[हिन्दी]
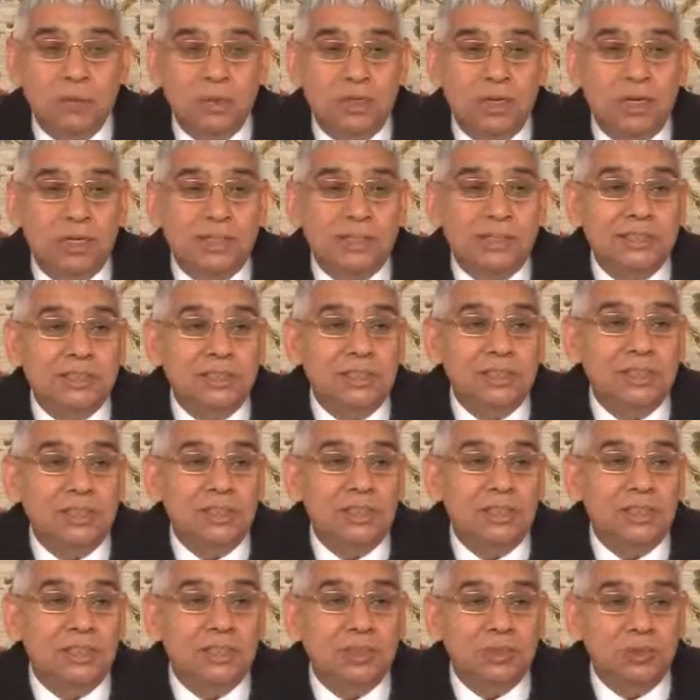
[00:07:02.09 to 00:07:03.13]
अविनाशी
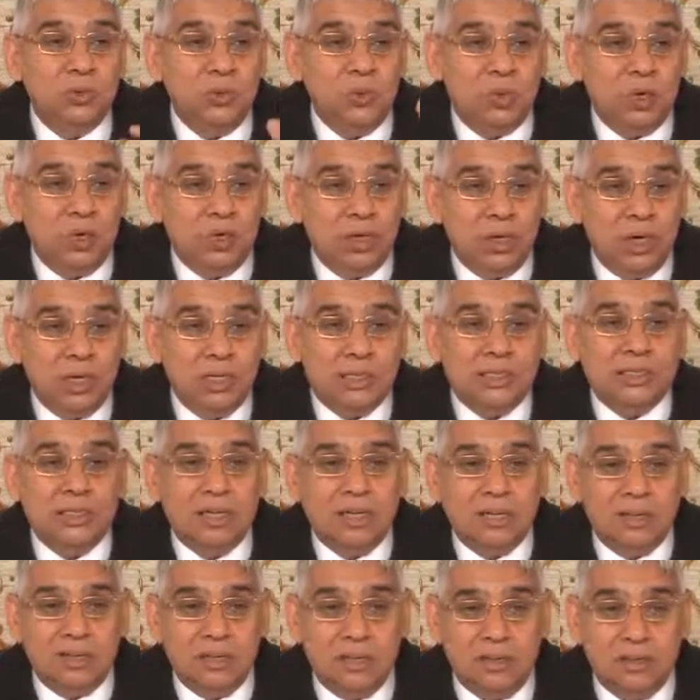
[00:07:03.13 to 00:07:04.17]
ही सुख का
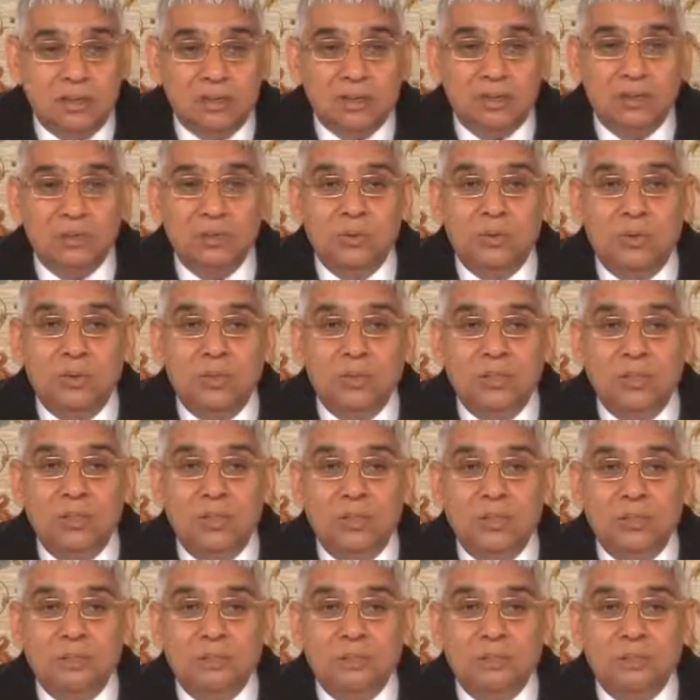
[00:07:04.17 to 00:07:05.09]
सागर सोई